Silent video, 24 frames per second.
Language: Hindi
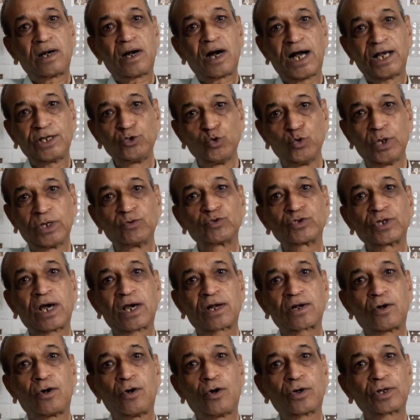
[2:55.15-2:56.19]
आयु
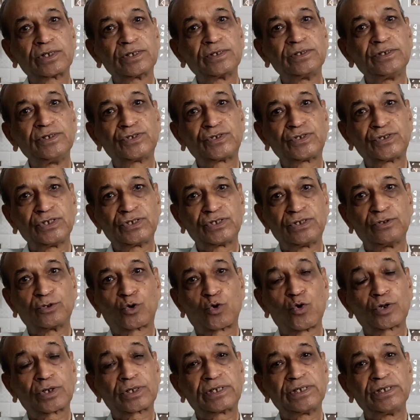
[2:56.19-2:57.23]
अनुसार और स्थिति
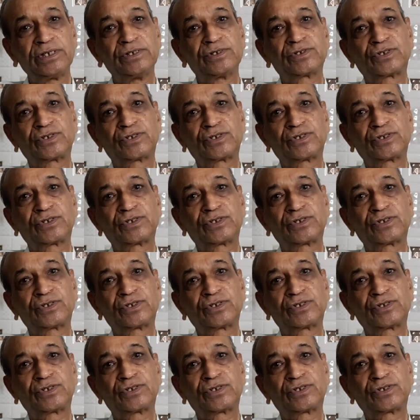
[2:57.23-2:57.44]
रोग की